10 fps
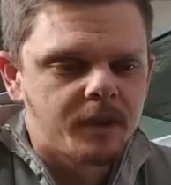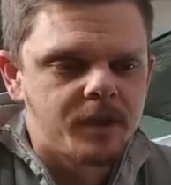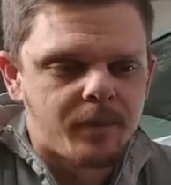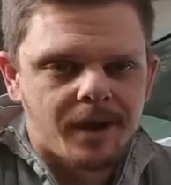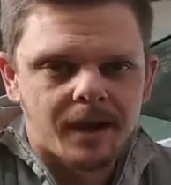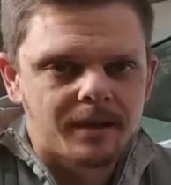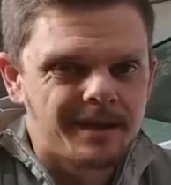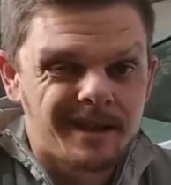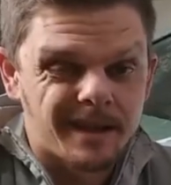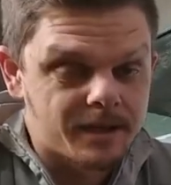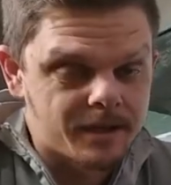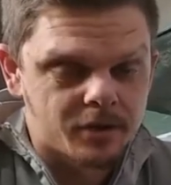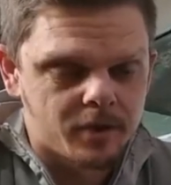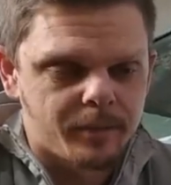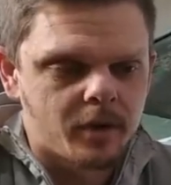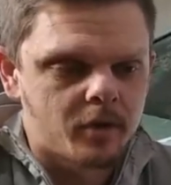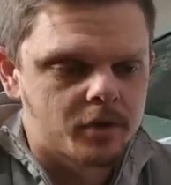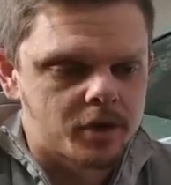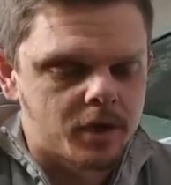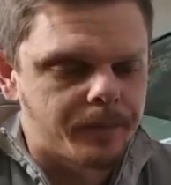типа как на DRS, что-то
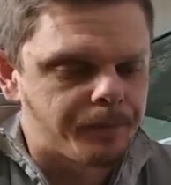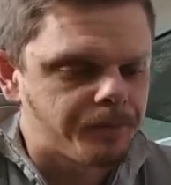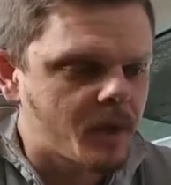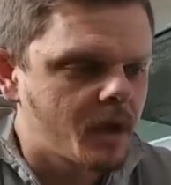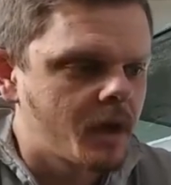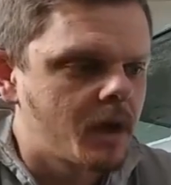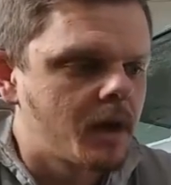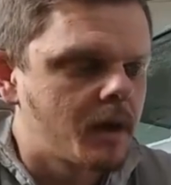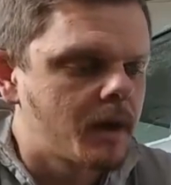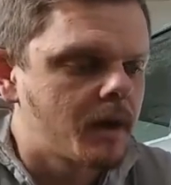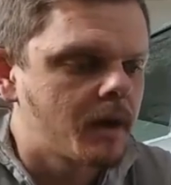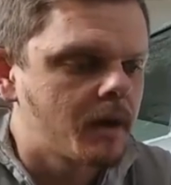похожее. А,